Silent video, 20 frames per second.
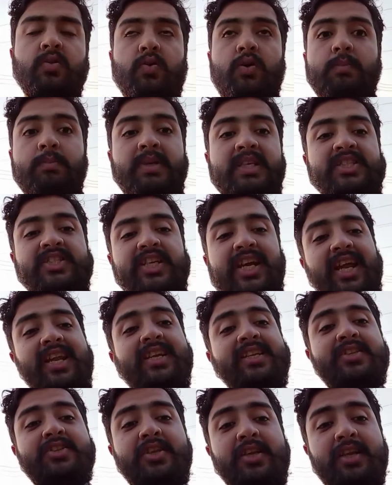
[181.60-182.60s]
तो अम्मी
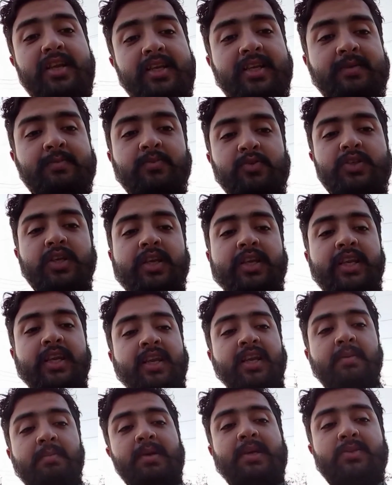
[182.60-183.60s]
चैलेंज दे रही हैं मुझे
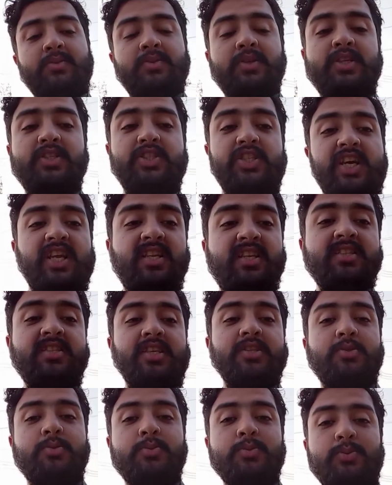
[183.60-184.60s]
कि ना मैं तुझे चैलेंज
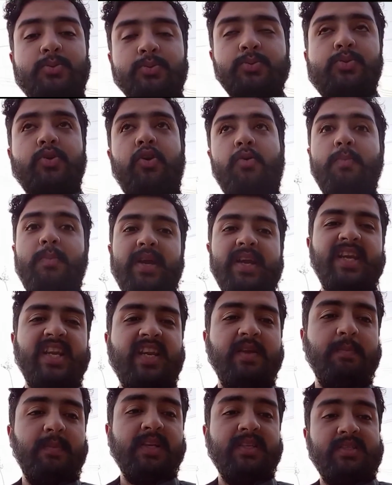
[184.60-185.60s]
देती हूँ तू दो
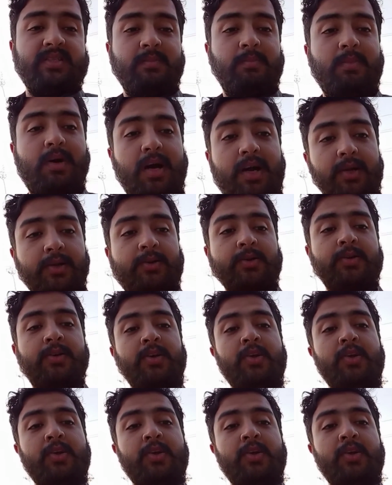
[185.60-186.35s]
महीने में स्मार्ट